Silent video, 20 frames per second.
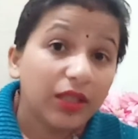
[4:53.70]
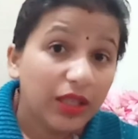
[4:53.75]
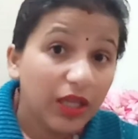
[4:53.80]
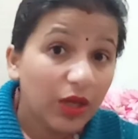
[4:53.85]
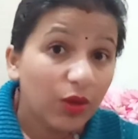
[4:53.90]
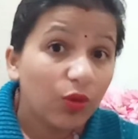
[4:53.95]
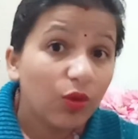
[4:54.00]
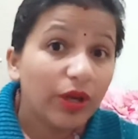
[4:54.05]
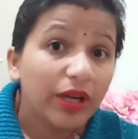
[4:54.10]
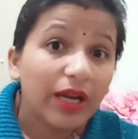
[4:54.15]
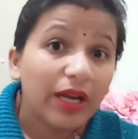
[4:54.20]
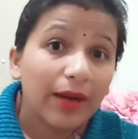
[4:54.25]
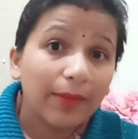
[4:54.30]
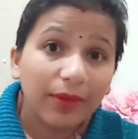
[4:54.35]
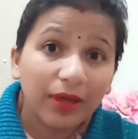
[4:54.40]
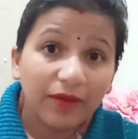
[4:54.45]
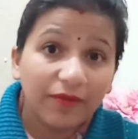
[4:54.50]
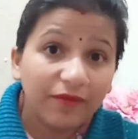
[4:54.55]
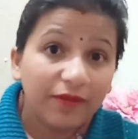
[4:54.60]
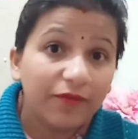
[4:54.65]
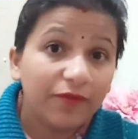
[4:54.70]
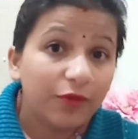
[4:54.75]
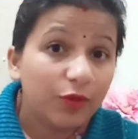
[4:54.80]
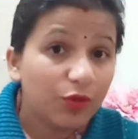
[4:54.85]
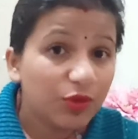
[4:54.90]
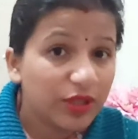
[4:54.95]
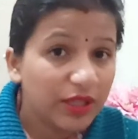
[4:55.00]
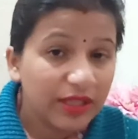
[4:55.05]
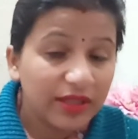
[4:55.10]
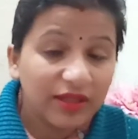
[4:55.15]
ये होएगा आपका फिफ्थ
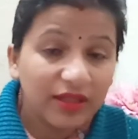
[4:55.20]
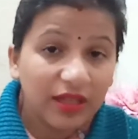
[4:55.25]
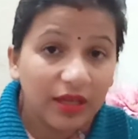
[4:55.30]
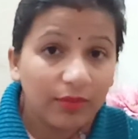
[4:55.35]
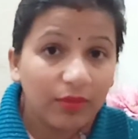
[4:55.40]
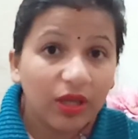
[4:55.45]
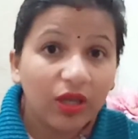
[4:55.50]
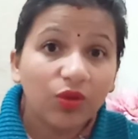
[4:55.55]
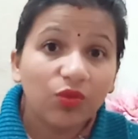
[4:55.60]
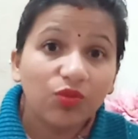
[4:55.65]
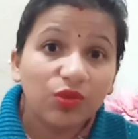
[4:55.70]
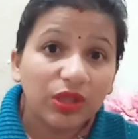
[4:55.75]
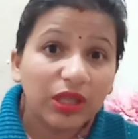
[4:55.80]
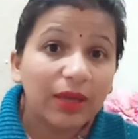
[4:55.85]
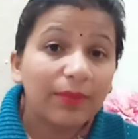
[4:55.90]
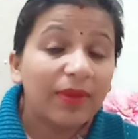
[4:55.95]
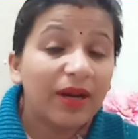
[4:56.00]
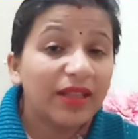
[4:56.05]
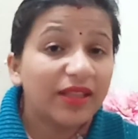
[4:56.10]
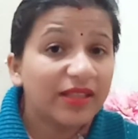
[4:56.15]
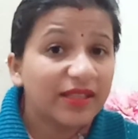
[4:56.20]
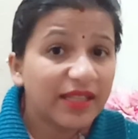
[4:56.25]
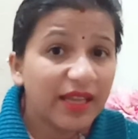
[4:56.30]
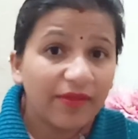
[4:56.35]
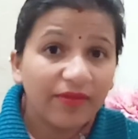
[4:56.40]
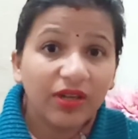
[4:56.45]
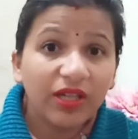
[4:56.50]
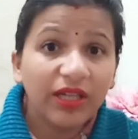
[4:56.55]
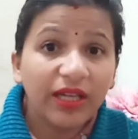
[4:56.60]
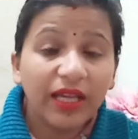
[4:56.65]
टू सिक्स डे में उसके बाद
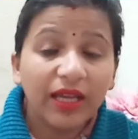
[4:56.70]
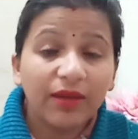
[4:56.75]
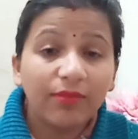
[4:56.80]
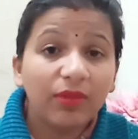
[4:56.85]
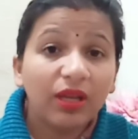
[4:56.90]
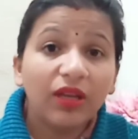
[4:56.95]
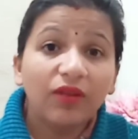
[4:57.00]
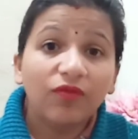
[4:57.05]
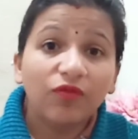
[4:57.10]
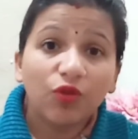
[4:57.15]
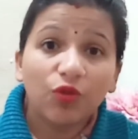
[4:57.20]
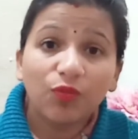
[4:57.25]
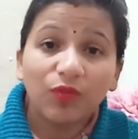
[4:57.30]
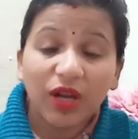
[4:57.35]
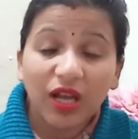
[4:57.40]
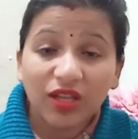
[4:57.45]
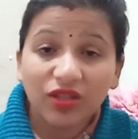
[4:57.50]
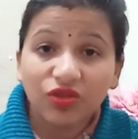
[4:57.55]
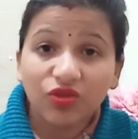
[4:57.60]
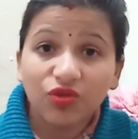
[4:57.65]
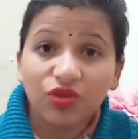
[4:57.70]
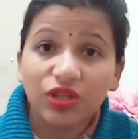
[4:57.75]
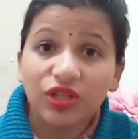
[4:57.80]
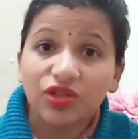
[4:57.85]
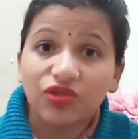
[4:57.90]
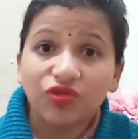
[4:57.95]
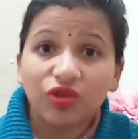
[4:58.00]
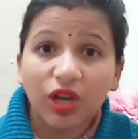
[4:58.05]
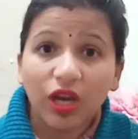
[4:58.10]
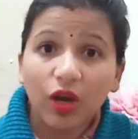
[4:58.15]
सेवन डे में वो
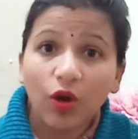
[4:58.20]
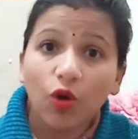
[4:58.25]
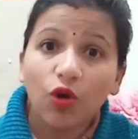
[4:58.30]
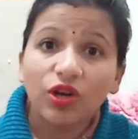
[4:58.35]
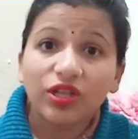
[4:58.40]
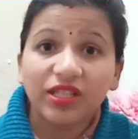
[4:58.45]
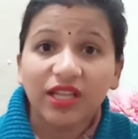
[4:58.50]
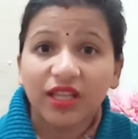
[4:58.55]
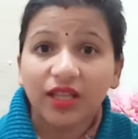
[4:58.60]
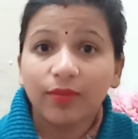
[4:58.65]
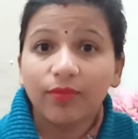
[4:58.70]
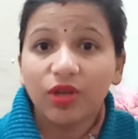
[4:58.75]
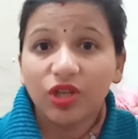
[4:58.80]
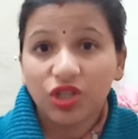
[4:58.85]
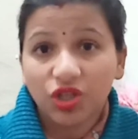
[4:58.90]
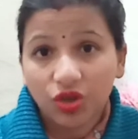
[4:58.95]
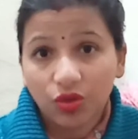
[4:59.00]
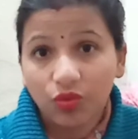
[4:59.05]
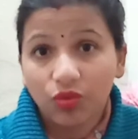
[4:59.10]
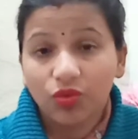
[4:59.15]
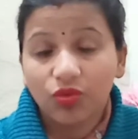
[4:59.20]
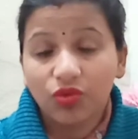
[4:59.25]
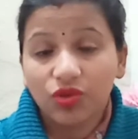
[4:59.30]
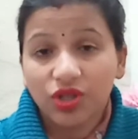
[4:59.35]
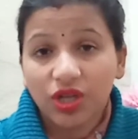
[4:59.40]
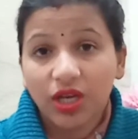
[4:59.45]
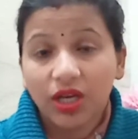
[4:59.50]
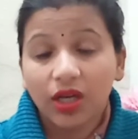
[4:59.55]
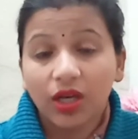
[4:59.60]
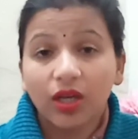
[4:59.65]
ब्लास्टोसिस जो है और ज़्यादा मेच्योर हो
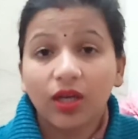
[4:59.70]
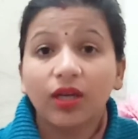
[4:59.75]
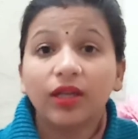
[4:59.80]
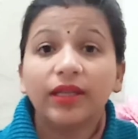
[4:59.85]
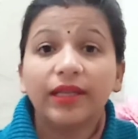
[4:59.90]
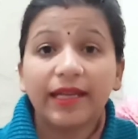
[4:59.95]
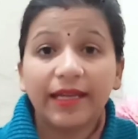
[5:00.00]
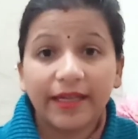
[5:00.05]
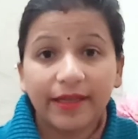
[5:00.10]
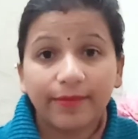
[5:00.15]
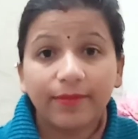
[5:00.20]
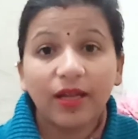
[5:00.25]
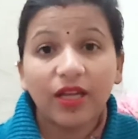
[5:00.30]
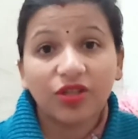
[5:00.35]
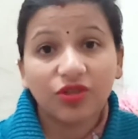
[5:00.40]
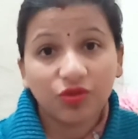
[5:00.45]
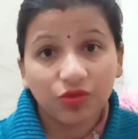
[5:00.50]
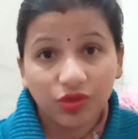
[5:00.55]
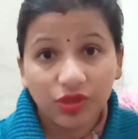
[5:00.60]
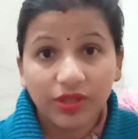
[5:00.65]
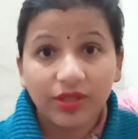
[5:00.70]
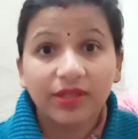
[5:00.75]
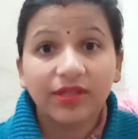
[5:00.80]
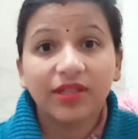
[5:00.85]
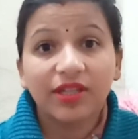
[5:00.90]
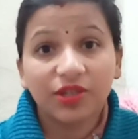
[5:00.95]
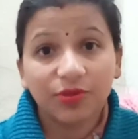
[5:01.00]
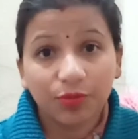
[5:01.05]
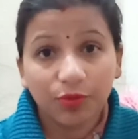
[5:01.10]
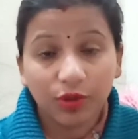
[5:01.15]
जाएगा लेट ब्लास्टोसिस
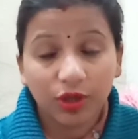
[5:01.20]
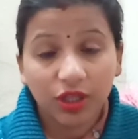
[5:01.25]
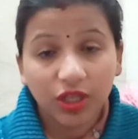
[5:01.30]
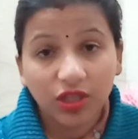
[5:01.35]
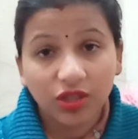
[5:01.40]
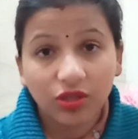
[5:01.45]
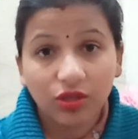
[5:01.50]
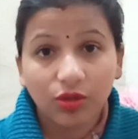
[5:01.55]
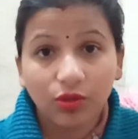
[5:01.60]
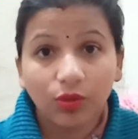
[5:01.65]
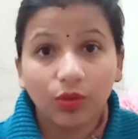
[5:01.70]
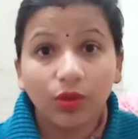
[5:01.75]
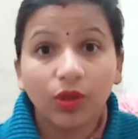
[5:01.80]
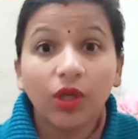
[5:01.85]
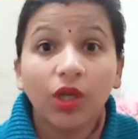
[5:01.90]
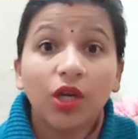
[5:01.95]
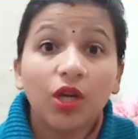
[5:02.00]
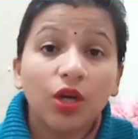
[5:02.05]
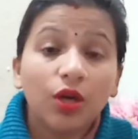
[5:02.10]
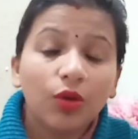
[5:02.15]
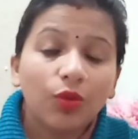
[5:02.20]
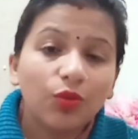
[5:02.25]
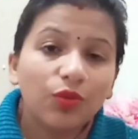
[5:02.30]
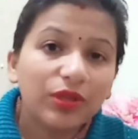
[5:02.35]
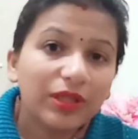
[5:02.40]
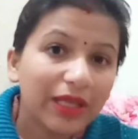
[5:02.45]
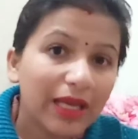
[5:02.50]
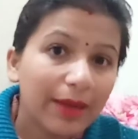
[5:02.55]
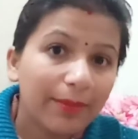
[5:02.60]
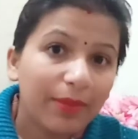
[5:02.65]
स्टेज बोलते हैं जिसको
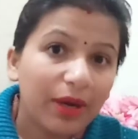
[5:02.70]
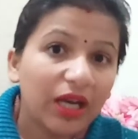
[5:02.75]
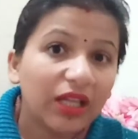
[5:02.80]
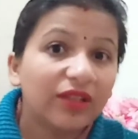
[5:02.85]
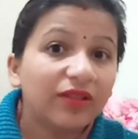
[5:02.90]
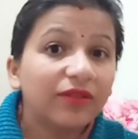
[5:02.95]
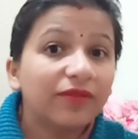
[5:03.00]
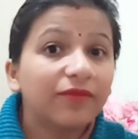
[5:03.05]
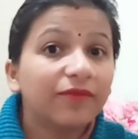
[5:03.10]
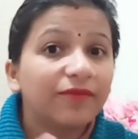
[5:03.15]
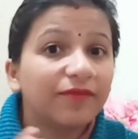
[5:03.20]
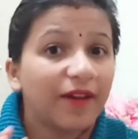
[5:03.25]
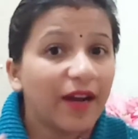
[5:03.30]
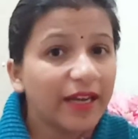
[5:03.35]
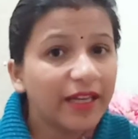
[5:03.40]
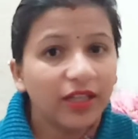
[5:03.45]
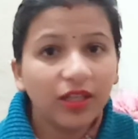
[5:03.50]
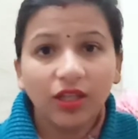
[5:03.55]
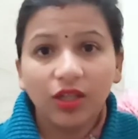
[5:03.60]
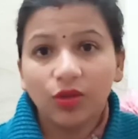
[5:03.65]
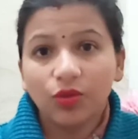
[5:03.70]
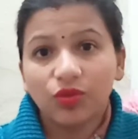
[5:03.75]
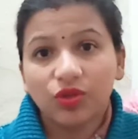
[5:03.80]
उसके बाद फाइनली